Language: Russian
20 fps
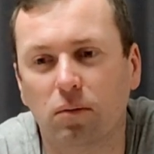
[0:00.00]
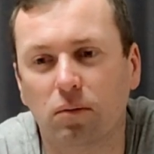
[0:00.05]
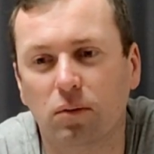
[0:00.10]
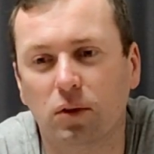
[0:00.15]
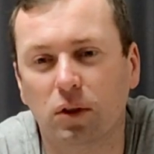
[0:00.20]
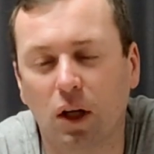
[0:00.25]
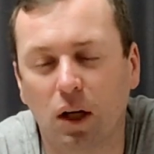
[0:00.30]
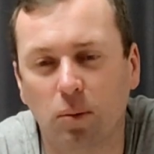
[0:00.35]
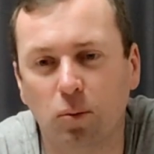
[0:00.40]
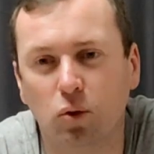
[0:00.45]

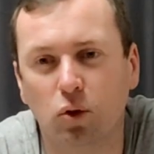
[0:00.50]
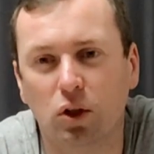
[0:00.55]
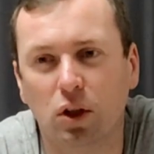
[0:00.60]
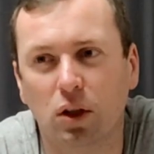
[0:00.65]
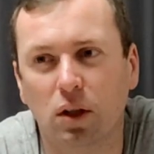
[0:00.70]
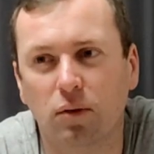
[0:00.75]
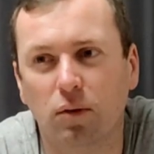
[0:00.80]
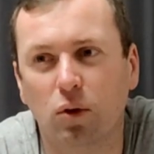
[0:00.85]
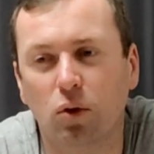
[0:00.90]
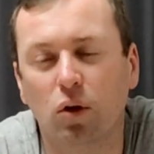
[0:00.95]
замуж
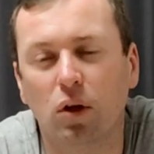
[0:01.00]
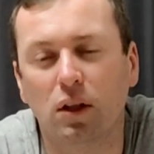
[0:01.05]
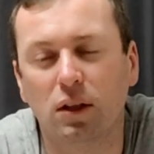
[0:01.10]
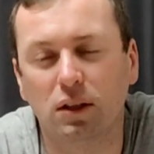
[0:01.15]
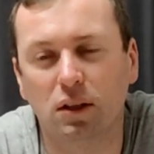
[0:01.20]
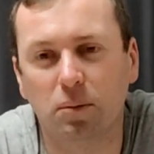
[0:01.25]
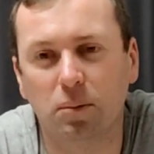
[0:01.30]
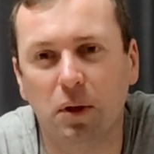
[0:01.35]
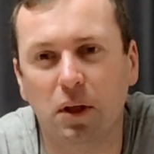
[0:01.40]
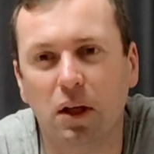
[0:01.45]
она выходит, она
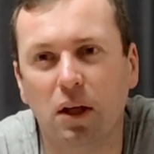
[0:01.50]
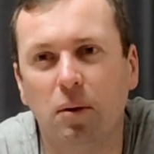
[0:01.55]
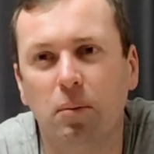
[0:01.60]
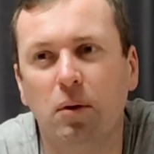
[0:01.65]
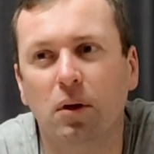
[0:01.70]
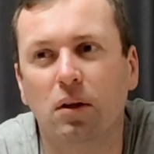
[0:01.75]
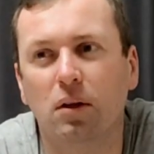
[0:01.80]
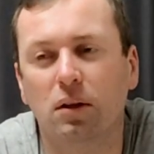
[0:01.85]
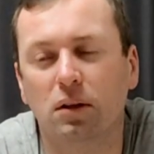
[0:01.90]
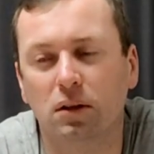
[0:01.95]

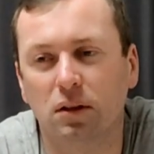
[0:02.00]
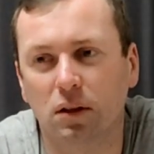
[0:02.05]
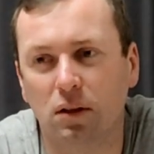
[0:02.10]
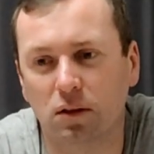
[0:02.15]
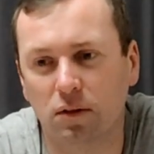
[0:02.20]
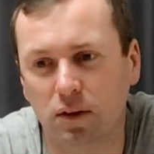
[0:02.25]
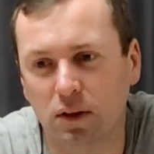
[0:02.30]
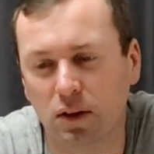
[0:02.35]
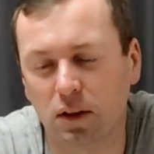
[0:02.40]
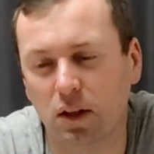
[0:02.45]
забеременела,
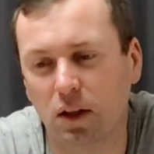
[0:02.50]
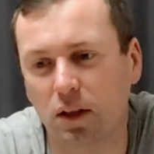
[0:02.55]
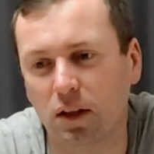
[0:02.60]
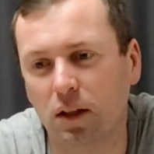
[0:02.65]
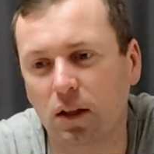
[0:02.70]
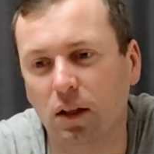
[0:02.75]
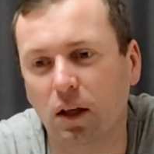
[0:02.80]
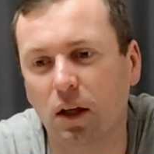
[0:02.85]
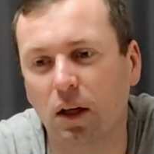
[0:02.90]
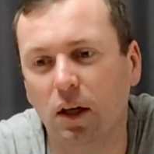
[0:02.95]
соответственно,
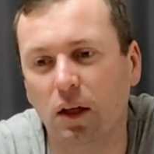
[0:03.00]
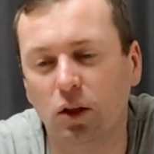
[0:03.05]
они,